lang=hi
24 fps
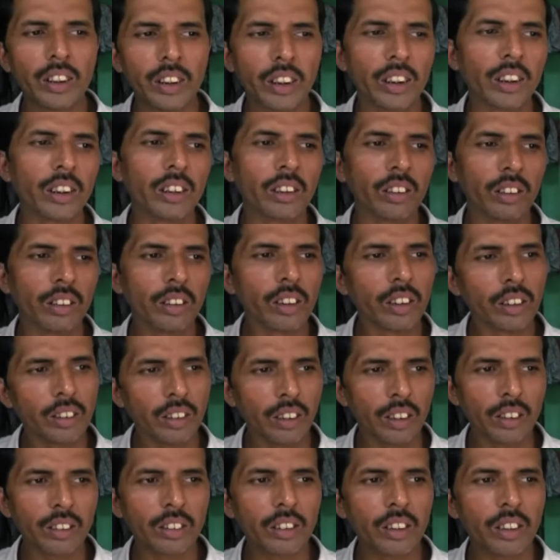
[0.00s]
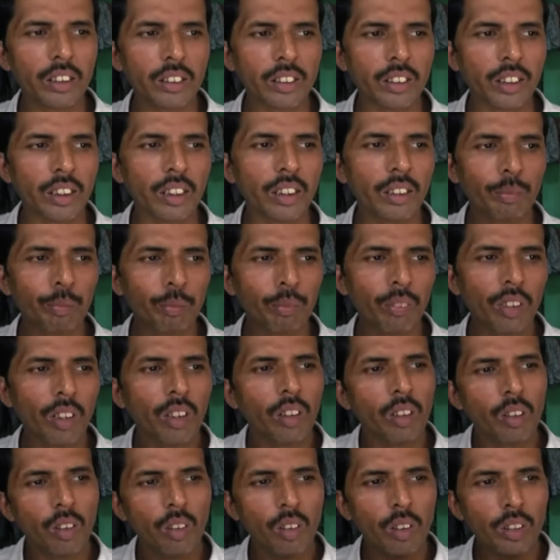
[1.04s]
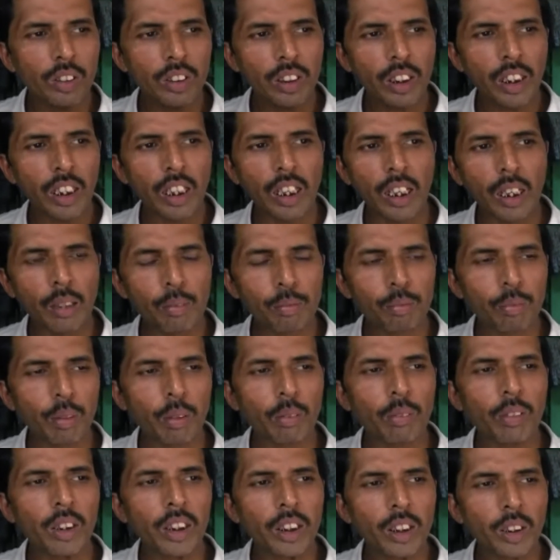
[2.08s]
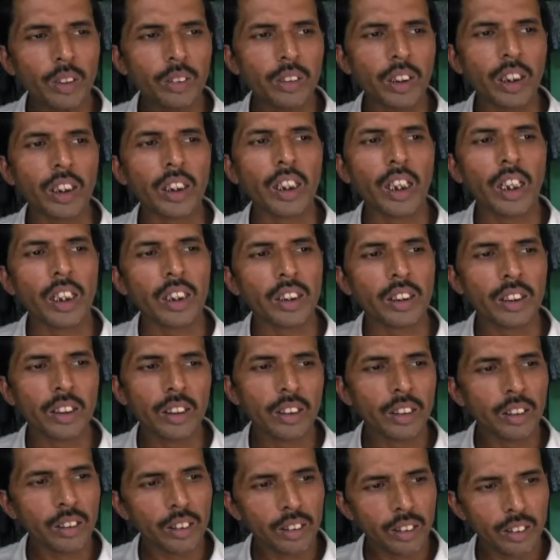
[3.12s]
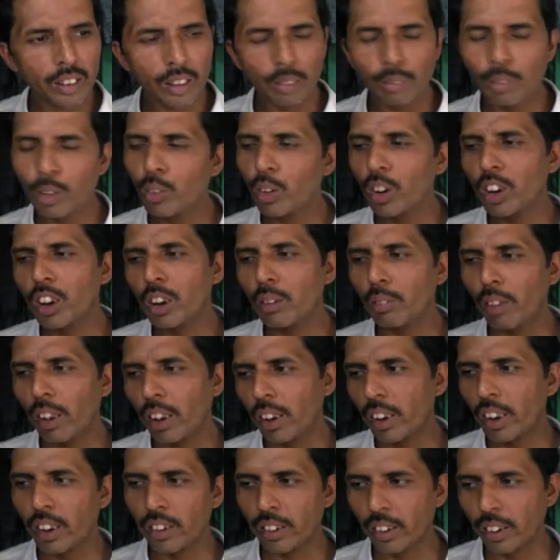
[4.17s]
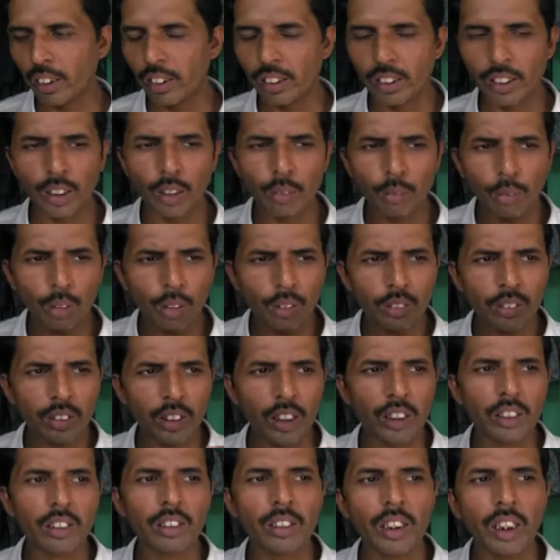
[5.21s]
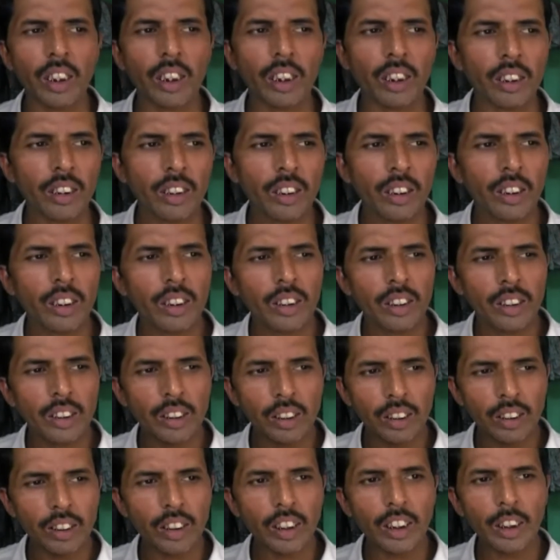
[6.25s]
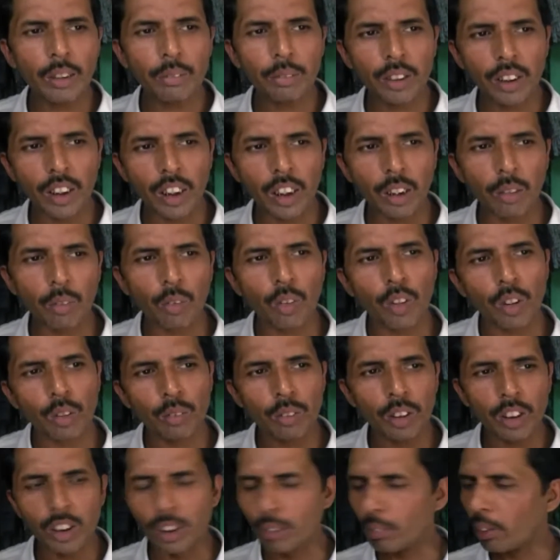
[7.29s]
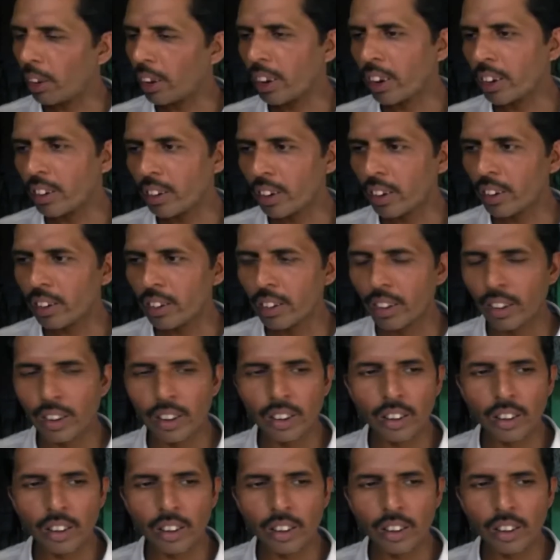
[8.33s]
कि नहीं ये सक्सेस है और ये आम पब्लिक और सरकार सभी को इस्तेमाल कर सकते हैं और बहुत सस्ता है ये गरीब से गरीब लोग भी इस्तेमाल कर सकते